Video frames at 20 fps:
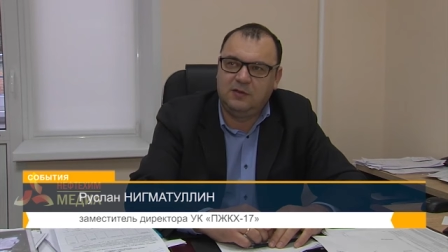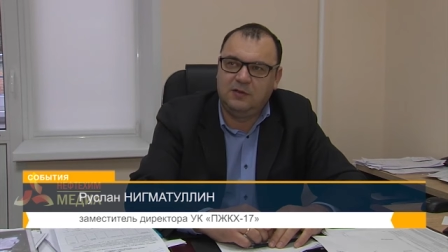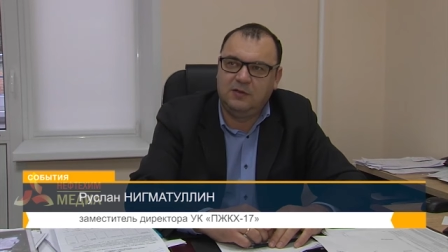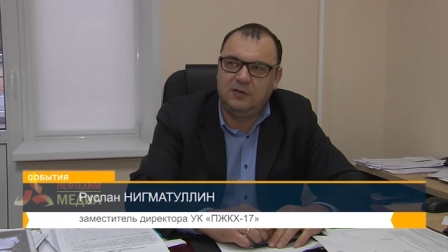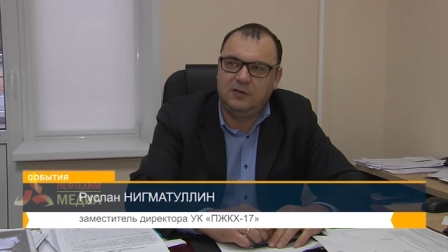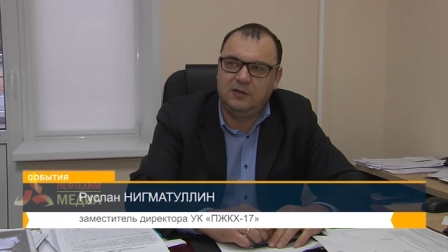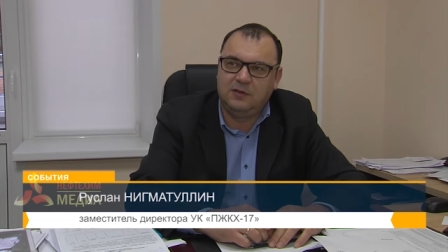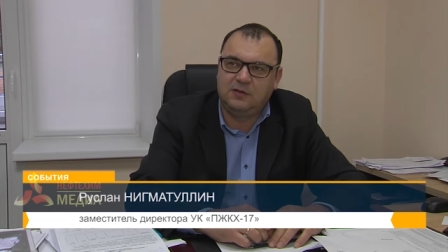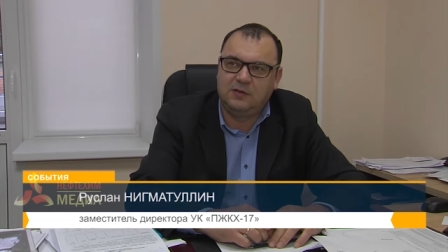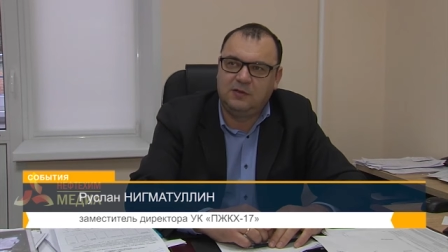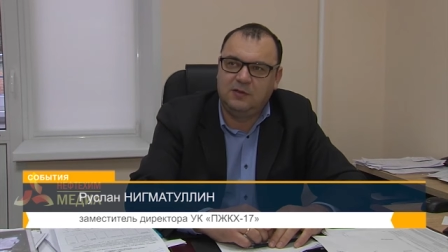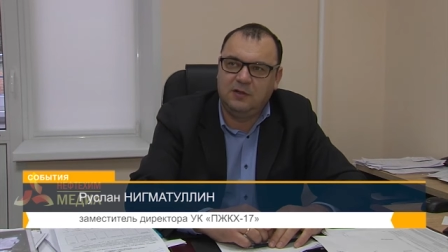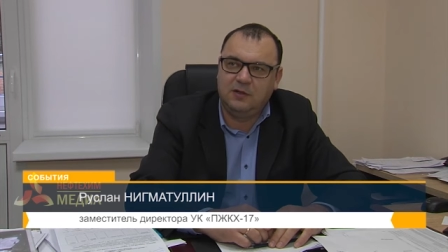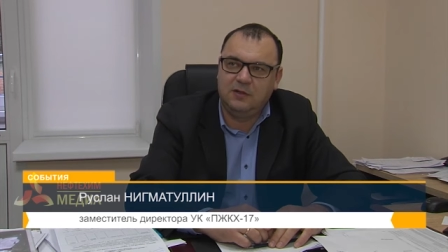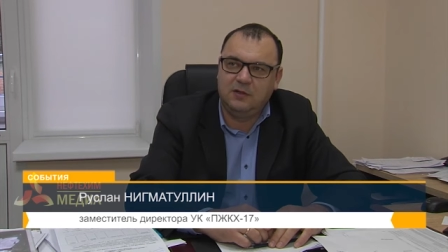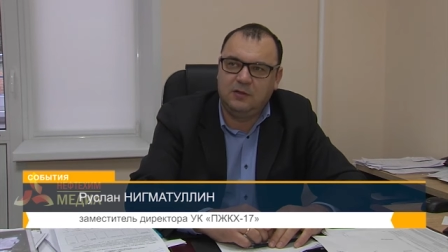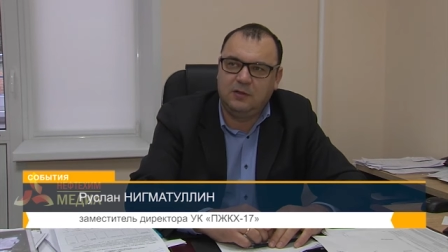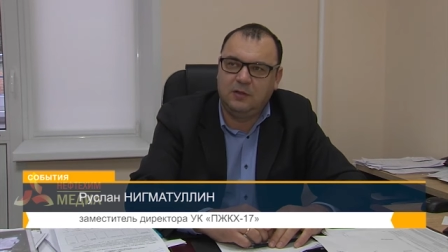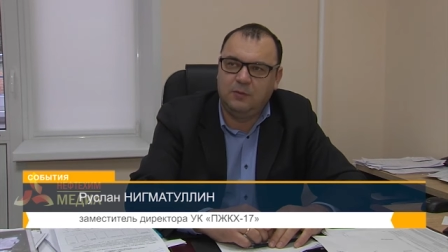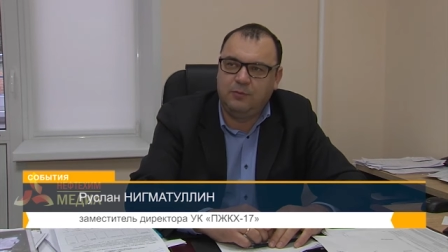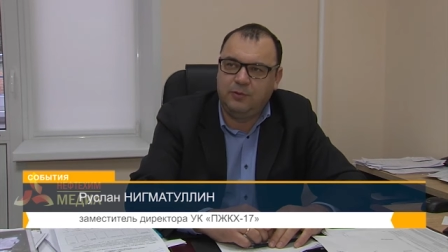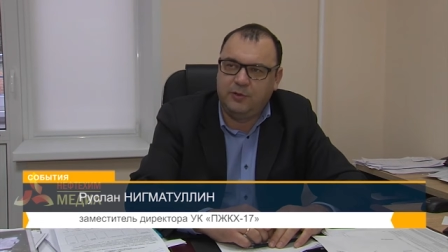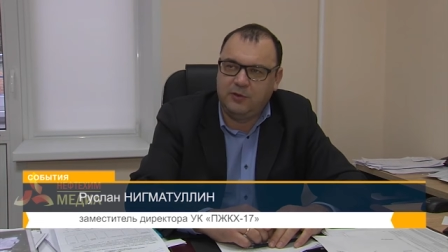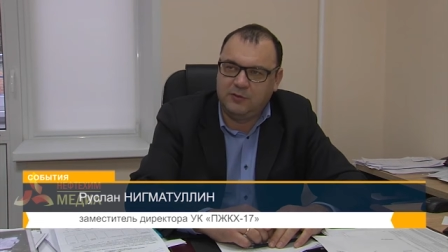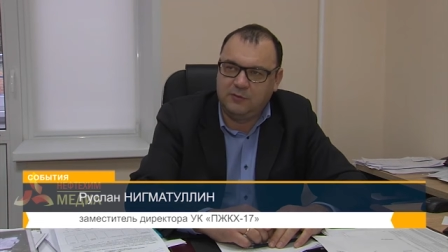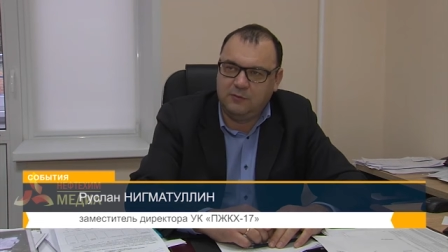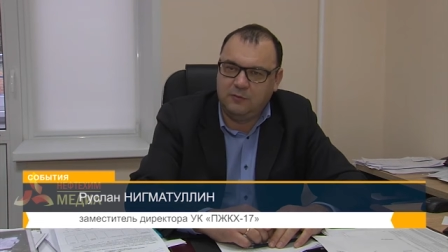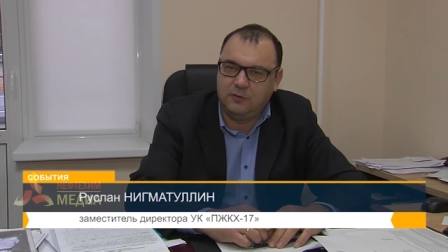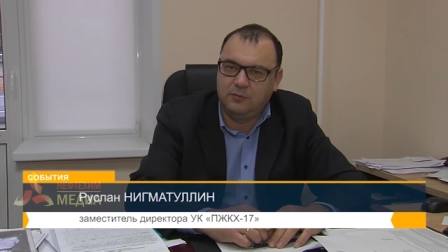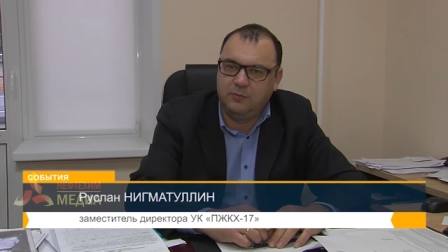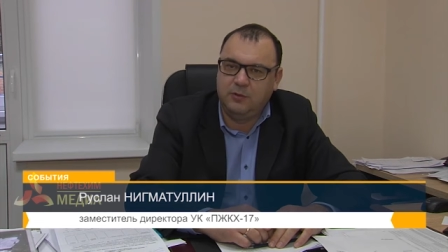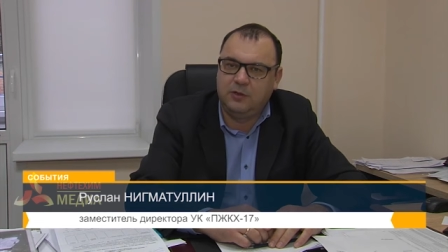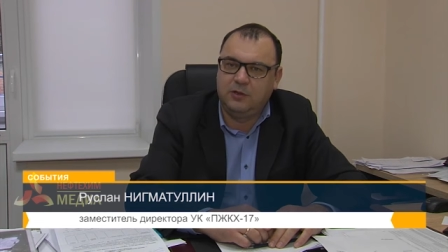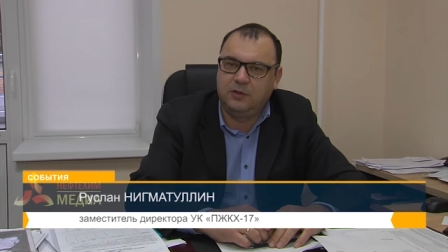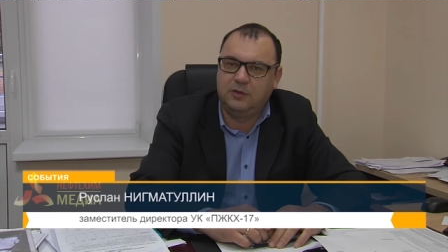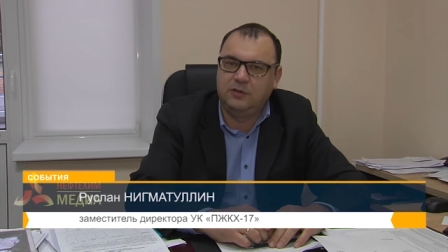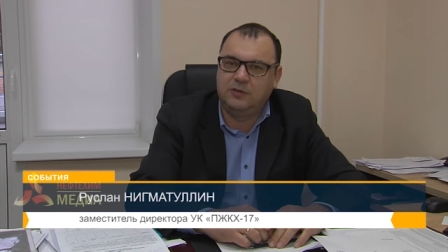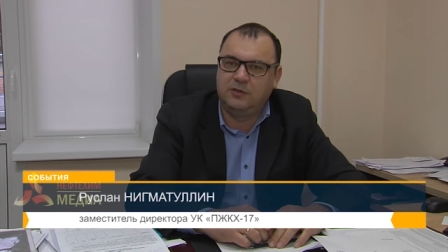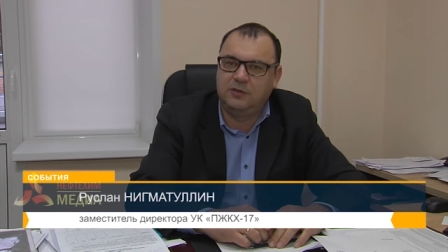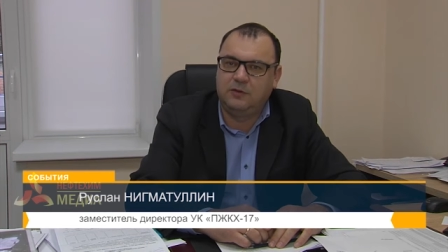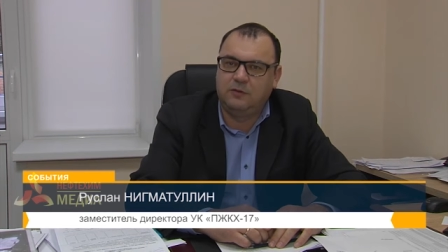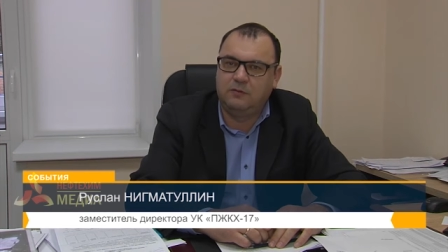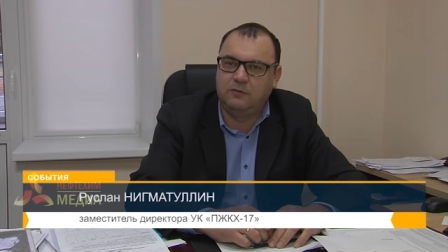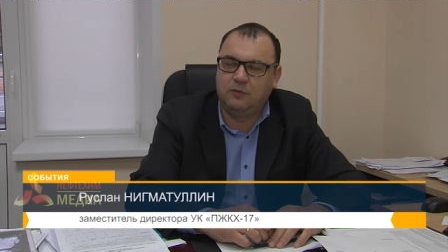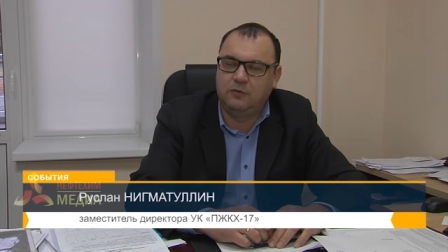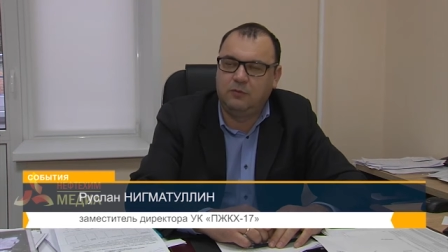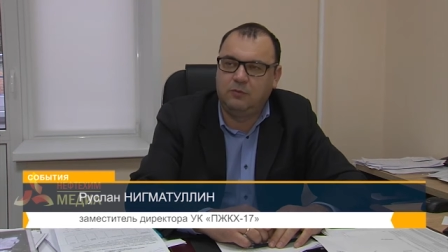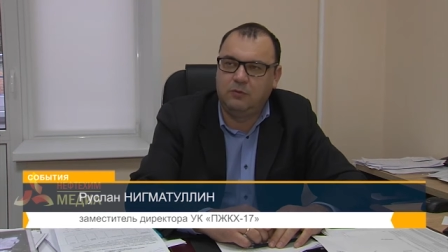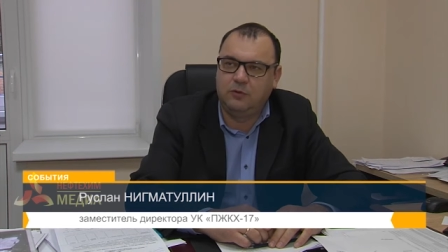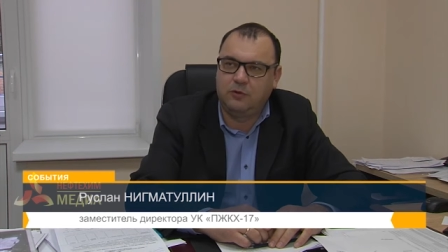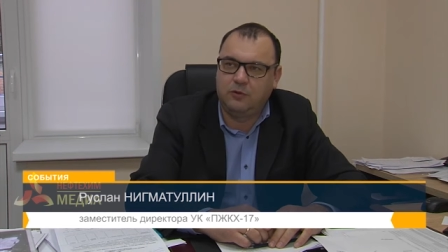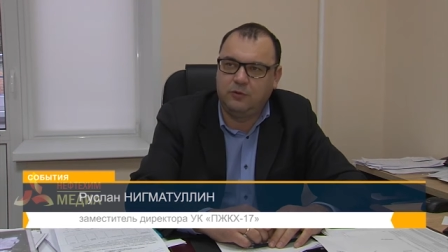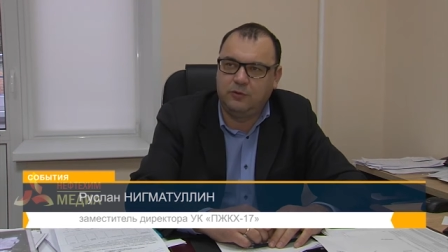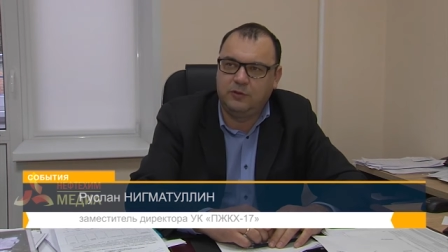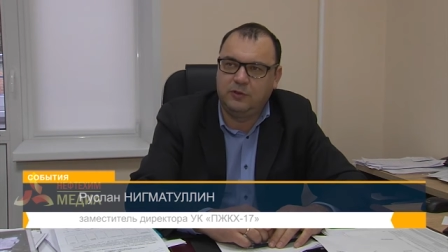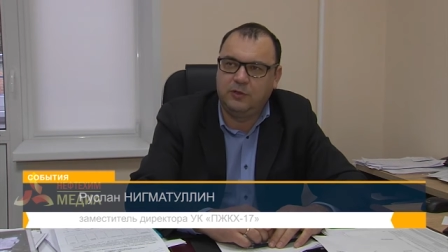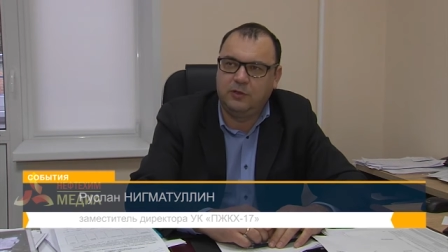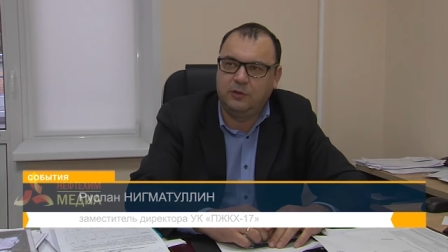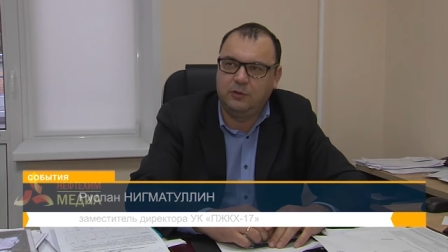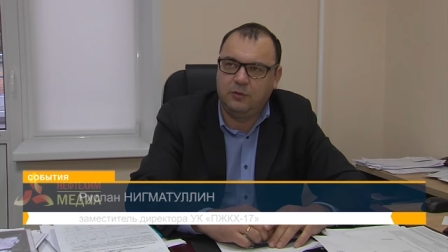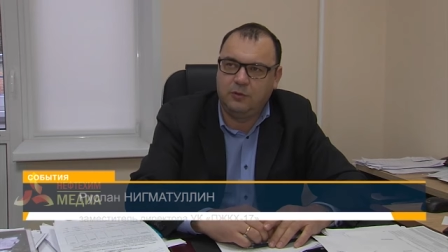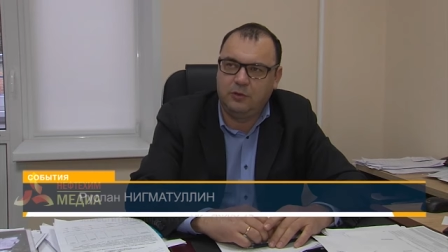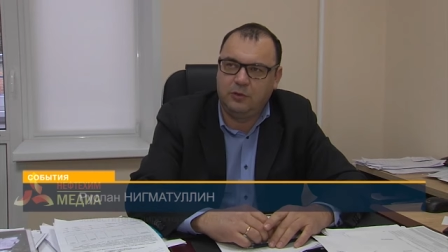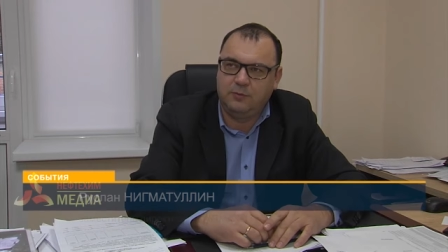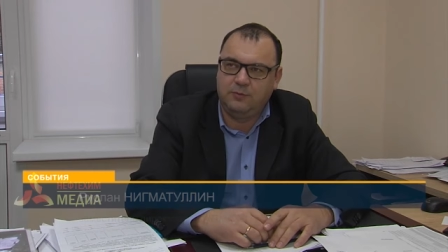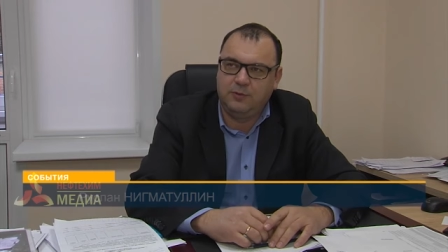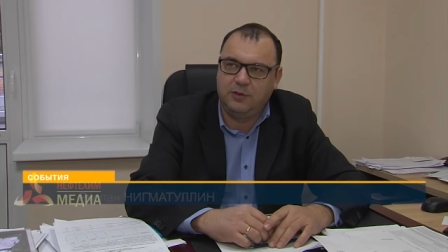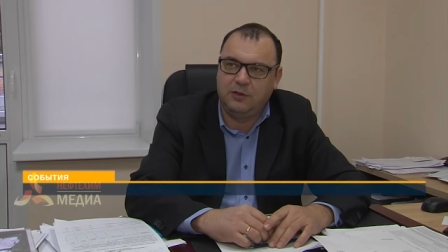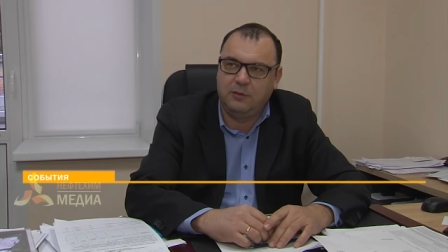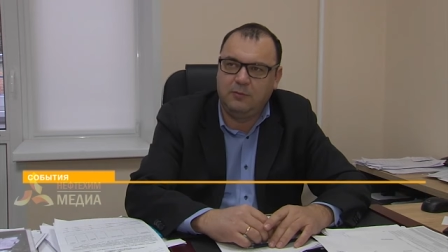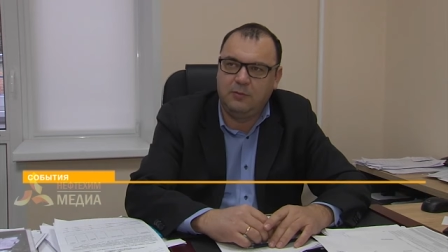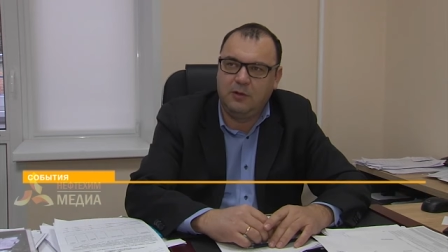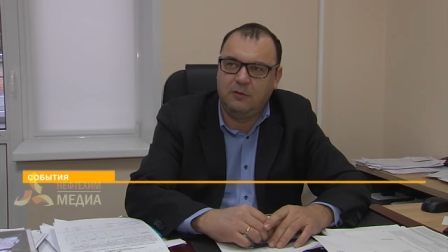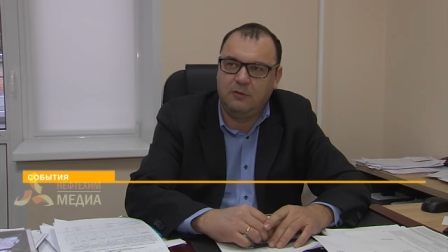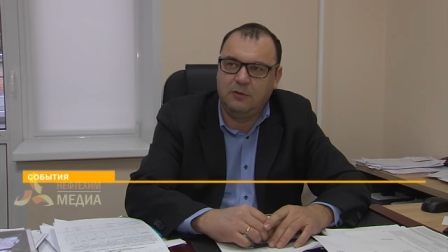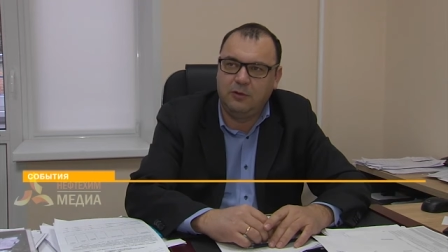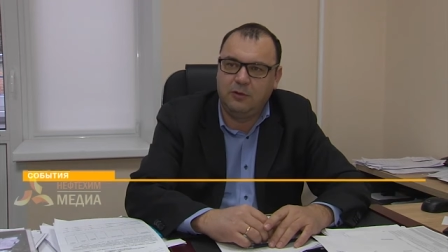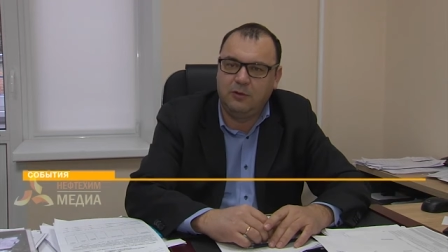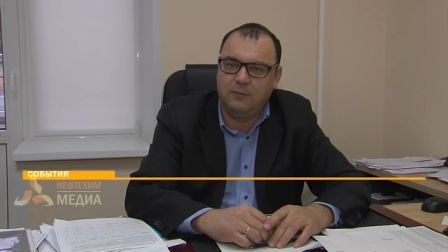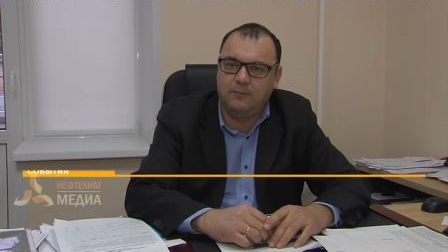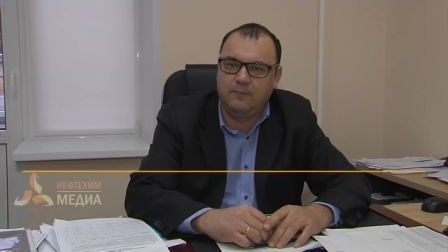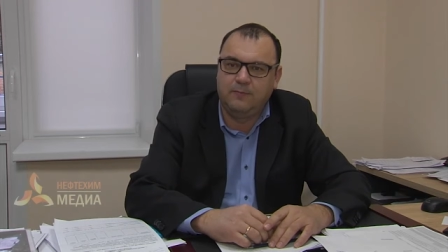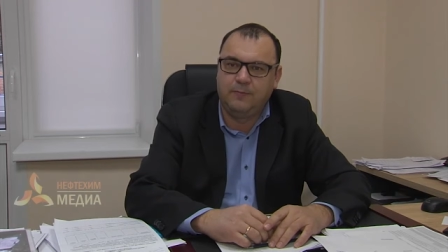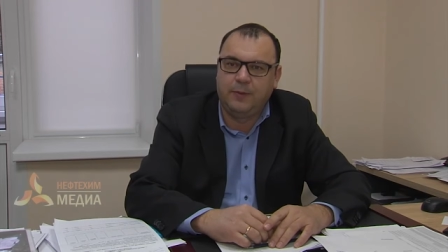единиц техники производят механизированную уборку территории придомовой,